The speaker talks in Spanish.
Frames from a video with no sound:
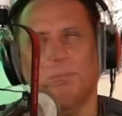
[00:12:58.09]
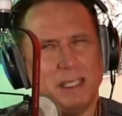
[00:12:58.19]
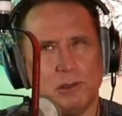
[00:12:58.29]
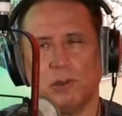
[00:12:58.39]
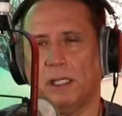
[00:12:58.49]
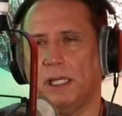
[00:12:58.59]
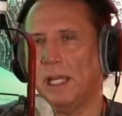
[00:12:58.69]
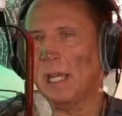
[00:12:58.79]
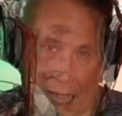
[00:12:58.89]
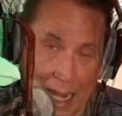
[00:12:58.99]
Pienso
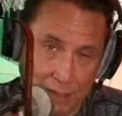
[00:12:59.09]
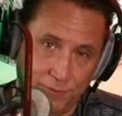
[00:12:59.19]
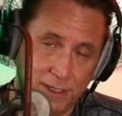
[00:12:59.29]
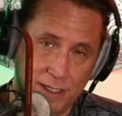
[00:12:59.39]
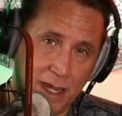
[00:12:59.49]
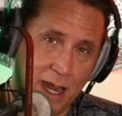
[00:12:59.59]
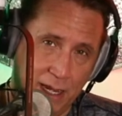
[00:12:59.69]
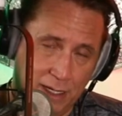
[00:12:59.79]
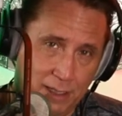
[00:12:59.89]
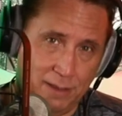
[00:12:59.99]
que al
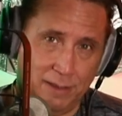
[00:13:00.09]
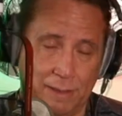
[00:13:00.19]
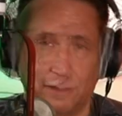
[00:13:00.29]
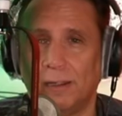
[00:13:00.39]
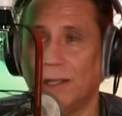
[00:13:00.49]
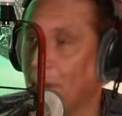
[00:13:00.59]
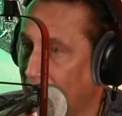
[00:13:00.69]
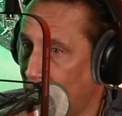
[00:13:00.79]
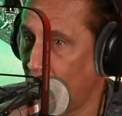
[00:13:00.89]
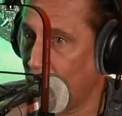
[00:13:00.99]
final te van a